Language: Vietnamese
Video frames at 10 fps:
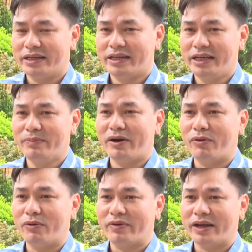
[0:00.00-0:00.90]
Khi mà
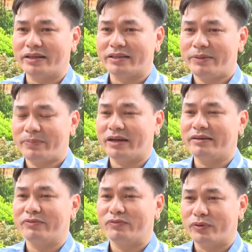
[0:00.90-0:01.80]
hộ vay được tiếp cận
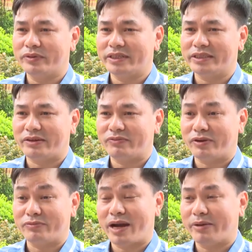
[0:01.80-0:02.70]
đồng vốn thì trong
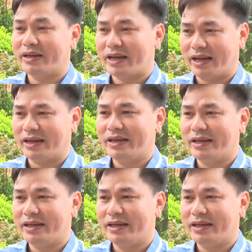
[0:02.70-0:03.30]
vòng ba mươi ngày,